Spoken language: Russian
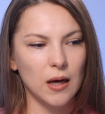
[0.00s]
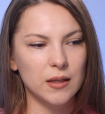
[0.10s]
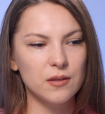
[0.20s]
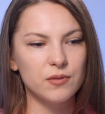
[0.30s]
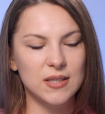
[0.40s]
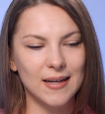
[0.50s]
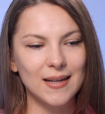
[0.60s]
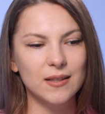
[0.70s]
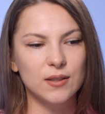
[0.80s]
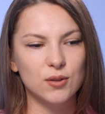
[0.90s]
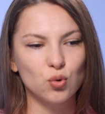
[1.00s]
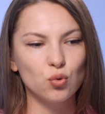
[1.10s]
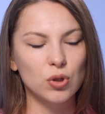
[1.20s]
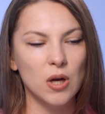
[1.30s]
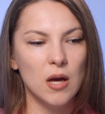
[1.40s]
они ведь реально
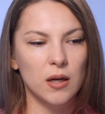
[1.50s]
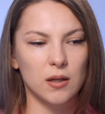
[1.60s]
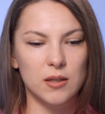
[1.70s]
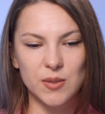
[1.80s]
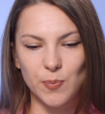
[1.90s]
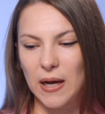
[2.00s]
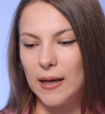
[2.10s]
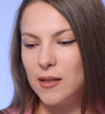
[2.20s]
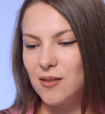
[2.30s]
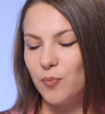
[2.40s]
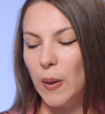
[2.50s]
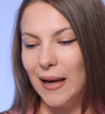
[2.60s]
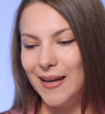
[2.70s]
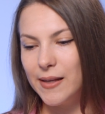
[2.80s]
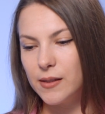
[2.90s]
идут э, из поколения в
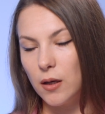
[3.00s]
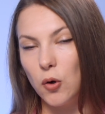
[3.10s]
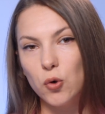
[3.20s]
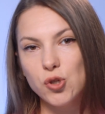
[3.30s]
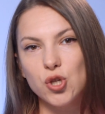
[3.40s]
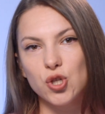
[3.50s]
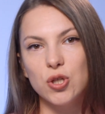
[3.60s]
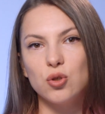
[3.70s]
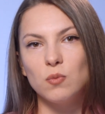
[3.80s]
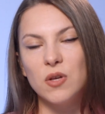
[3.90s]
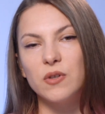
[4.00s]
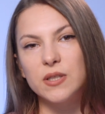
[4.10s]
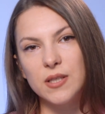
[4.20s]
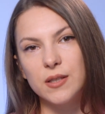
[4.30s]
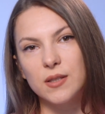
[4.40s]
поколение. Хочешь жить, умей
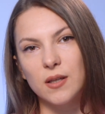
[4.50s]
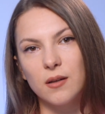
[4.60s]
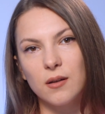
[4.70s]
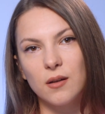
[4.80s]
вертеться.